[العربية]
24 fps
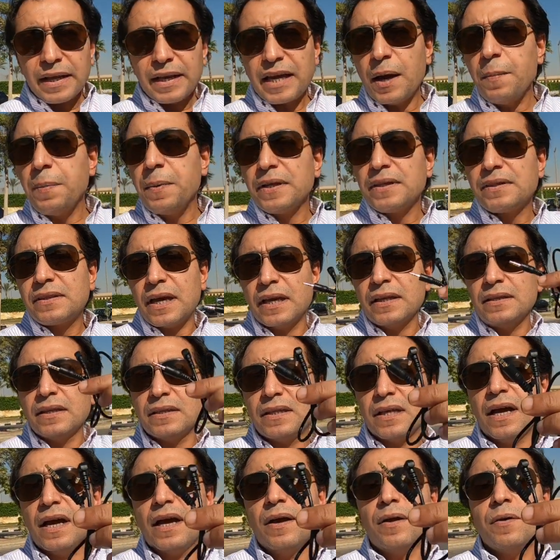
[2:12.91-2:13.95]
الكابل
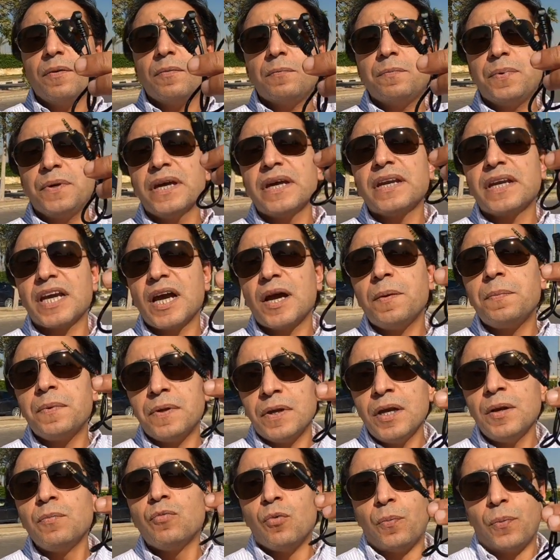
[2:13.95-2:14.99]
التاني ده
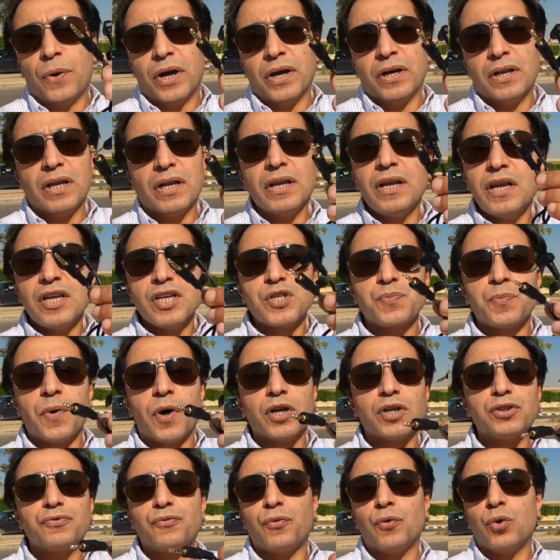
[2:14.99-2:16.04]
بيركب للموبايل
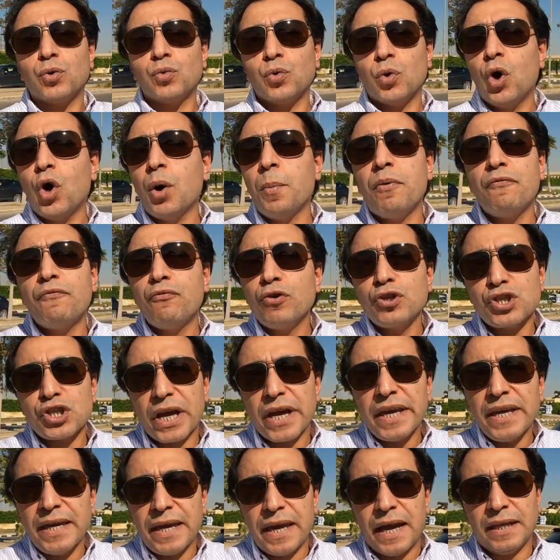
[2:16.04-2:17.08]
للسمارت فون وهو ما
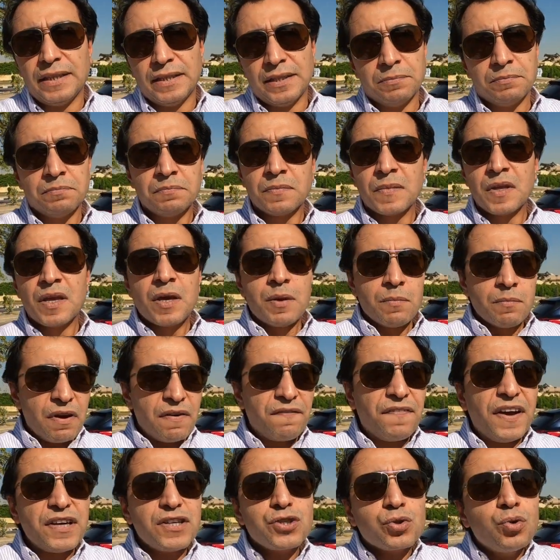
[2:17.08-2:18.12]
فيهوش اي يعني
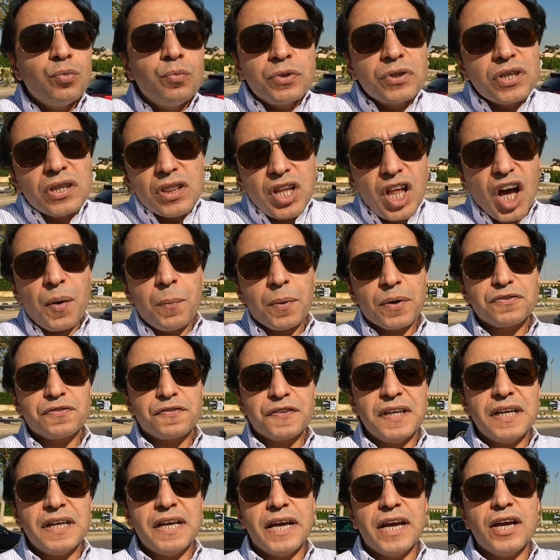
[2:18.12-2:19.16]
ما ينفعش تكون بتتلخبط
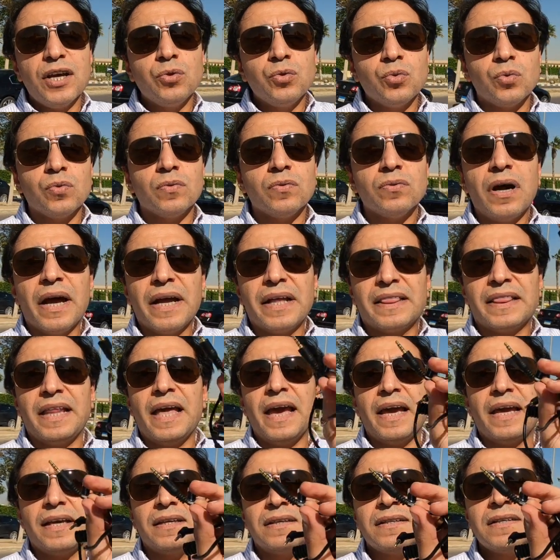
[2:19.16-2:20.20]
فيه لانه
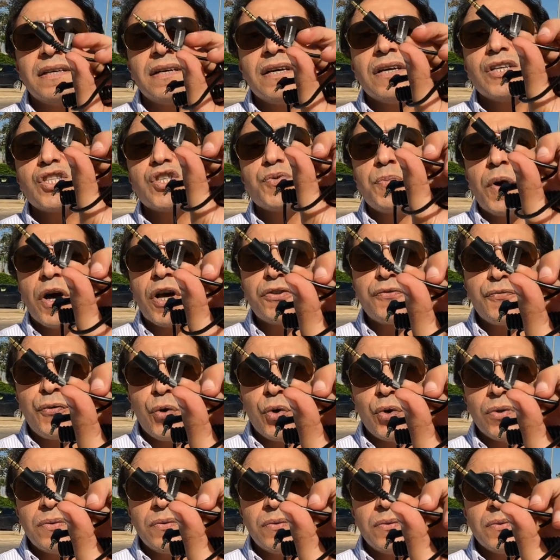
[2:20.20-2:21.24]
هتلاقي سمارت
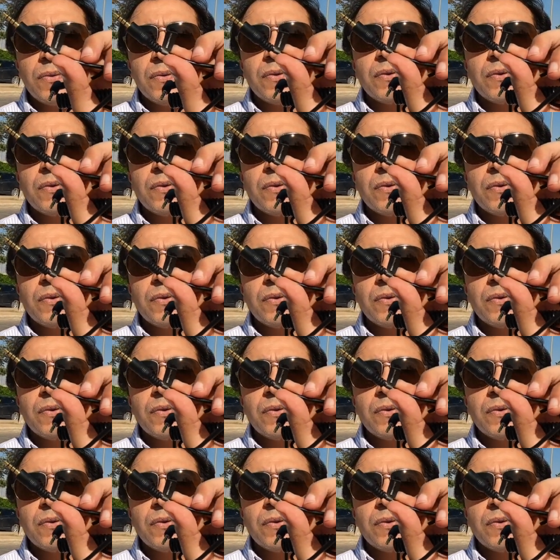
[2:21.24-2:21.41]
فون